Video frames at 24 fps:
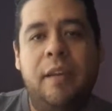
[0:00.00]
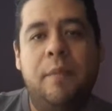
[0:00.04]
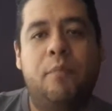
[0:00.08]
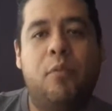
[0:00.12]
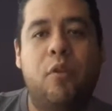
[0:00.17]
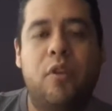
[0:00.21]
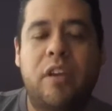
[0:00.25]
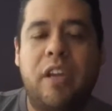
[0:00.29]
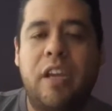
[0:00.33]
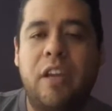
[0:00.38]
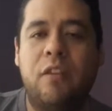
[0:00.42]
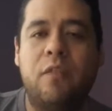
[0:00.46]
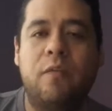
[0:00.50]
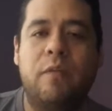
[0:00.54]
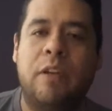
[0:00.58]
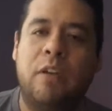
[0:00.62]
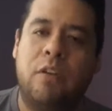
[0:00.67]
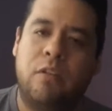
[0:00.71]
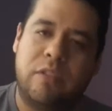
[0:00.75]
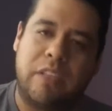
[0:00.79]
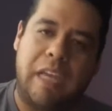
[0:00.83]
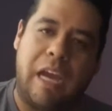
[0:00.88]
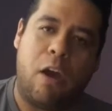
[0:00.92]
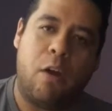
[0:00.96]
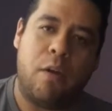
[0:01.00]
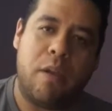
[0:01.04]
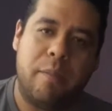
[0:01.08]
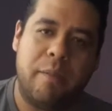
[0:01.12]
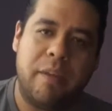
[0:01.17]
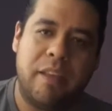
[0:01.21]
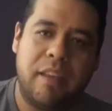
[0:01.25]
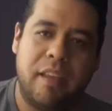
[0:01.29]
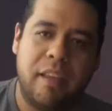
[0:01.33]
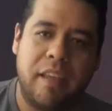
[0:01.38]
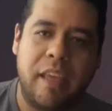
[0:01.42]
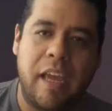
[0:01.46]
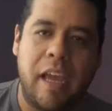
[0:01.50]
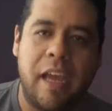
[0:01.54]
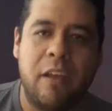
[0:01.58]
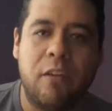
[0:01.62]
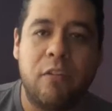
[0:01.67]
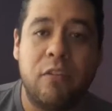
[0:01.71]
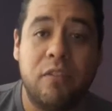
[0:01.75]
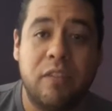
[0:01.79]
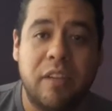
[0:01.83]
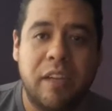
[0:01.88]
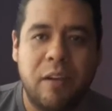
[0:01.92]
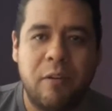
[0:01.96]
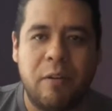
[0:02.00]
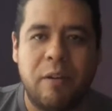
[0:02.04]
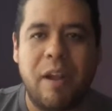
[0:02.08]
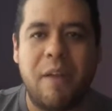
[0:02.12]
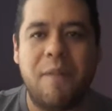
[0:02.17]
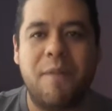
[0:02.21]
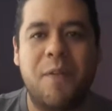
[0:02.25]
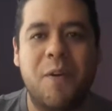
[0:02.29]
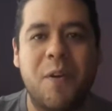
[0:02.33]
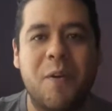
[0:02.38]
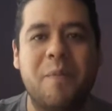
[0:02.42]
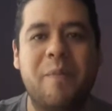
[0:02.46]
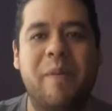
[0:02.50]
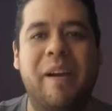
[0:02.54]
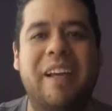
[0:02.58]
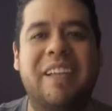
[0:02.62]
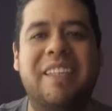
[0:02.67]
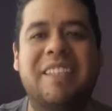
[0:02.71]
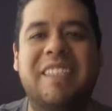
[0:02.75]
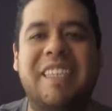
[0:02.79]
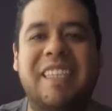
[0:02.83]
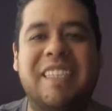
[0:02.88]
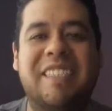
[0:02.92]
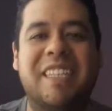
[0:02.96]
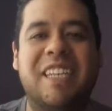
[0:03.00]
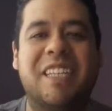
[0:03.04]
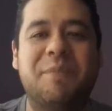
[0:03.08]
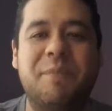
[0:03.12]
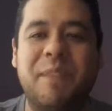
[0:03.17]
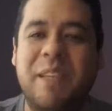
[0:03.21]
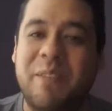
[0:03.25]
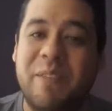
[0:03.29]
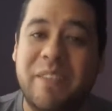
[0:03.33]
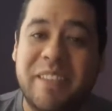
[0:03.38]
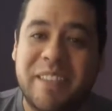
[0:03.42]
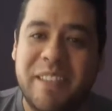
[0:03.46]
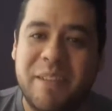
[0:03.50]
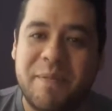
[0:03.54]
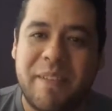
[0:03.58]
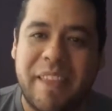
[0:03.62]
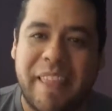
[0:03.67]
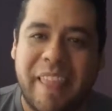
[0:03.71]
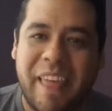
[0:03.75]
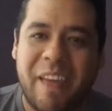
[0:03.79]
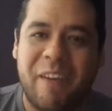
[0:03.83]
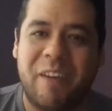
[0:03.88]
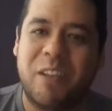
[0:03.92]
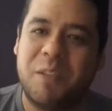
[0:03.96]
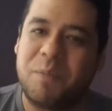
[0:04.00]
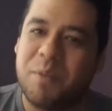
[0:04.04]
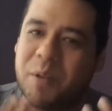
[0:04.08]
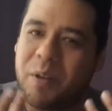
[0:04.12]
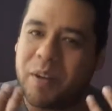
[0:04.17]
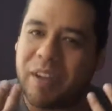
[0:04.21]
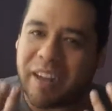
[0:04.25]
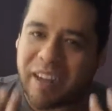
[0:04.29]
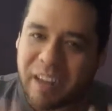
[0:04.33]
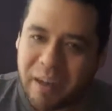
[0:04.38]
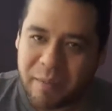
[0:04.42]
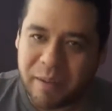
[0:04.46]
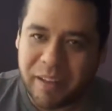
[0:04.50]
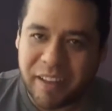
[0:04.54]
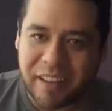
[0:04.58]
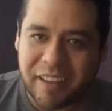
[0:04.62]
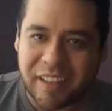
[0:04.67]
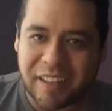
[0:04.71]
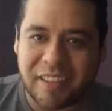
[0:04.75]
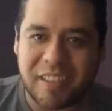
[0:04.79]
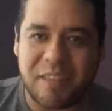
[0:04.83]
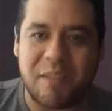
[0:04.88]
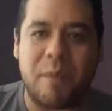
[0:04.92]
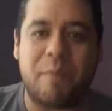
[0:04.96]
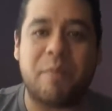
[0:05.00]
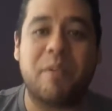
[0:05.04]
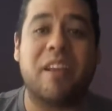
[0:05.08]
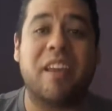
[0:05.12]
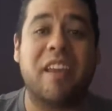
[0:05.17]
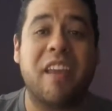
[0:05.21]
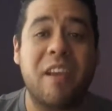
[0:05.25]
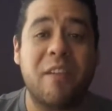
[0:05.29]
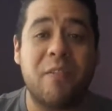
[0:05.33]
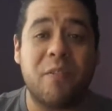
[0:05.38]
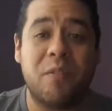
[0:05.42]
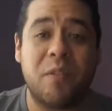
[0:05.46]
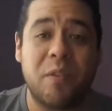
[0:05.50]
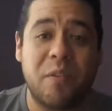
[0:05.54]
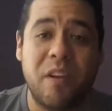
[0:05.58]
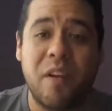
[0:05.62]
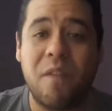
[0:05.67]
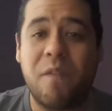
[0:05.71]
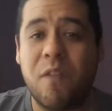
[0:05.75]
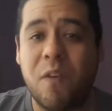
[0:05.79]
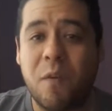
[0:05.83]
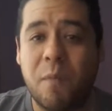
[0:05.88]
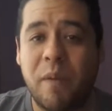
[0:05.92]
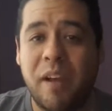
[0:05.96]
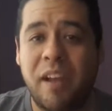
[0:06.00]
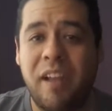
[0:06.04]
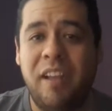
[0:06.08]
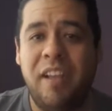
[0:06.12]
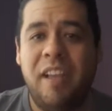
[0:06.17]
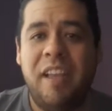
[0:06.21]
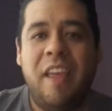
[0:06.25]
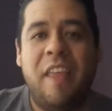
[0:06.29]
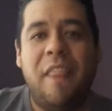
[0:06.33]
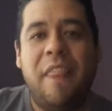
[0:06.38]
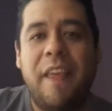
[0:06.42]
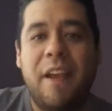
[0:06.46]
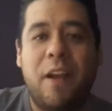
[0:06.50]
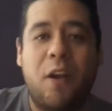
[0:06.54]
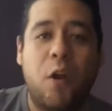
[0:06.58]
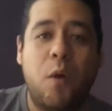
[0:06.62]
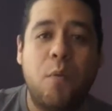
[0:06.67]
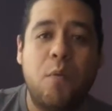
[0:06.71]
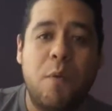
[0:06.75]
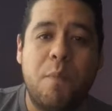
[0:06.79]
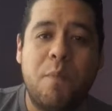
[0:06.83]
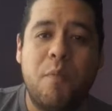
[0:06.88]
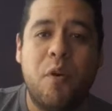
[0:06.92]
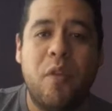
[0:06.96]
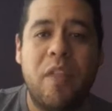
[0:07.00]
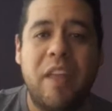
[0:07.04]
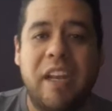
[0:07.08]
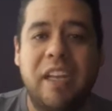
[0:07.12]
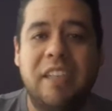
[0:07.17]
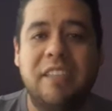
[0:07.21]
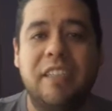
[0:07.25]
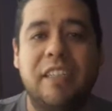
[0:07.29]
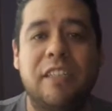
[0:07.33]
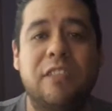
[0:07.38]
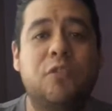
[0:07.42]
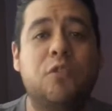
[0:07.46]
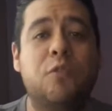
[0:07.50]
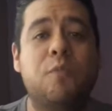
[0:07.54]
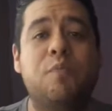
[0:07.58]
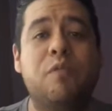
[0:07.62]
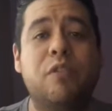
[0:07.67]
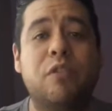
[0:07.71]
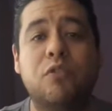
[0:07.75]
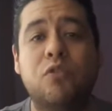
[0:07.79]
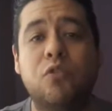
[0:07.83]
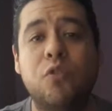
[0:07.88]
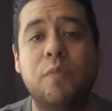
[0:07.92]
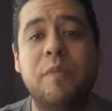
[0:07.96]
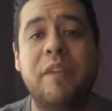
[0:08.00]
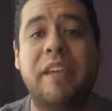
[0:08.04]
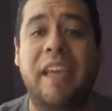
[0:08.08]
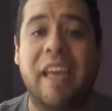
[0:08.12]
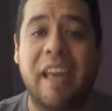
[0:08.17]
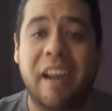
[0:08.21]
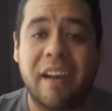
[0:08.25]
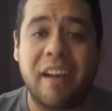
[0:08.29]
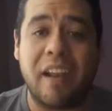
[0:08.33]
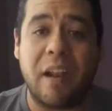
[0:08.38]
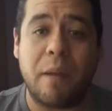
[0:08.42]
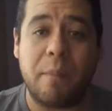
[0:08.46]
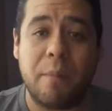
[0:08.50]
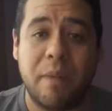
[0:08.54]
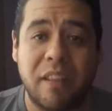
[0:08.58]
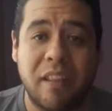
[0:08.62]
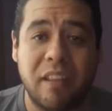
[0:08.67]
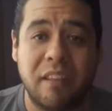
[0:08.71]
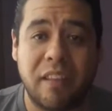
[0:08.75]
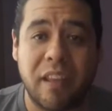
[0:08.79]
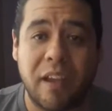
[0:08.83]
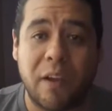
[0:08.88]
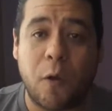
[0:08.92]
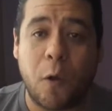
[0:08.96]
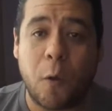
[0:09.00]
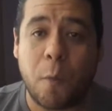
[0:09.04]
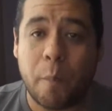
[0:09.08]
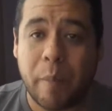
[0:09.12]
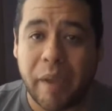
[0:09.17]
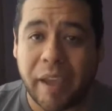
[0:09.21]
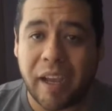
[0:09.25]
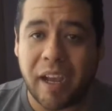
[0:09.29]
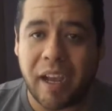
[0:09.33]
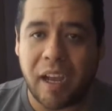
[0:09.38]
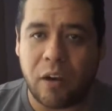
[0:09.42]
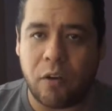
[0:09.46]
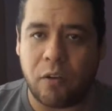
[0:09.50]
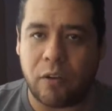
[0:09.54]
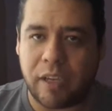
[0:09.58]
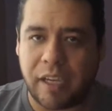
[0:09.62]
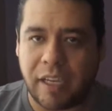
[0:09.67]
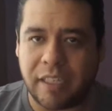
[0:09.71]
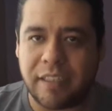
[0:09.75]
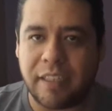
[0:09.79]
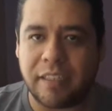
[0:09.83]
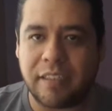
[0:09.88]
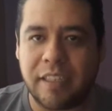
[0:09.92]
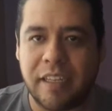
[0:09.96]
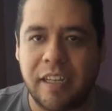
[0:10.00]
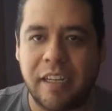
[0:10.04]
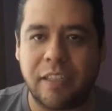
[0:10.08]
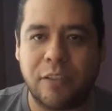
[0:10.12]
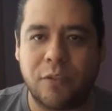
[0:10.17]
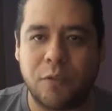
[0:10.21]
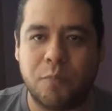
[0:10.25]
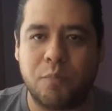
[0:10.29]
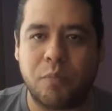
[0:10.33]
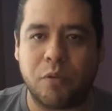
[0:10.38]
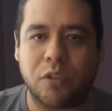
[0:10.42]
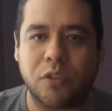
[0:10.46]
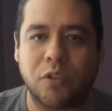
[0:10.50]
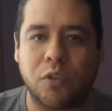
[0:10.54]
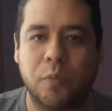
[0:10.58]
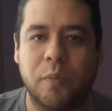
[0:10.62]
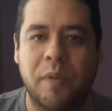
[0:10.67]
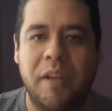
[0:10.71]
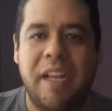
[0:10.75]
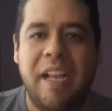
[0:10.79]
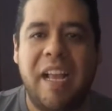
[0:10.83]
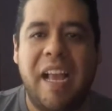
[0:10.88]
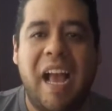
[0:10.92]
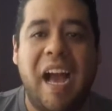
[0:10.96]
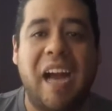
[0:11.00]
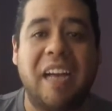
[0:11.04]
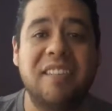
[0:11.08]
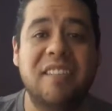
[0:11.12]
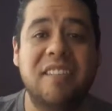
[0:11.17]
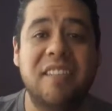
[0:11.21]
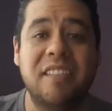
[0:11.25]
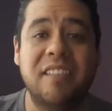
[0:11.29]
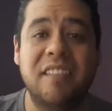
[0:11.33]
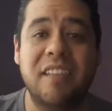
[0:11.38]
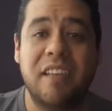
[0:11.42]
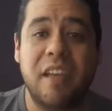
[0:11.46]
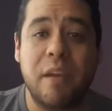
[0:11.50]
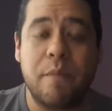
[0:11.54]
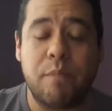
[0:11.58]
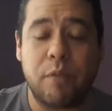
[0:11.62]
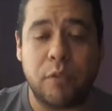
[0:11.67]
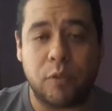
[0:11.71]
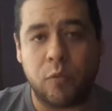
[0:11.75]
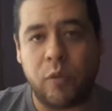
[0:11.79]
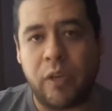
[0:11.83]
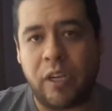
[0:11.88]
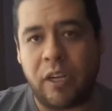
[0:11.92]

¿Por qué no? Bueno, o sea, obviamente ya encontré una forma, si estás viendo este video, espero que realmente te sirva, porque ya encontré una forma de cómo poder hacer sub por sub y que realmente te convenga lo que es hacer el sub por sub. Así es de que, pues